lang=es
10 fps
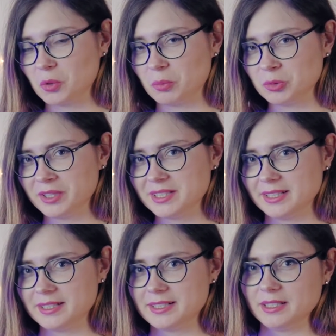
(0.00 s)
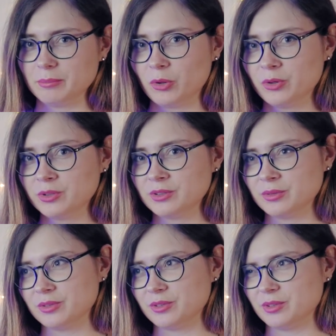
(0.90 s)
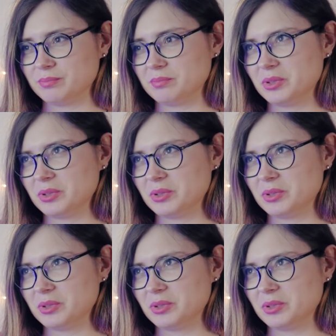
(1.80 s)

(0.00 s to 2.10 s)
común decir Simón o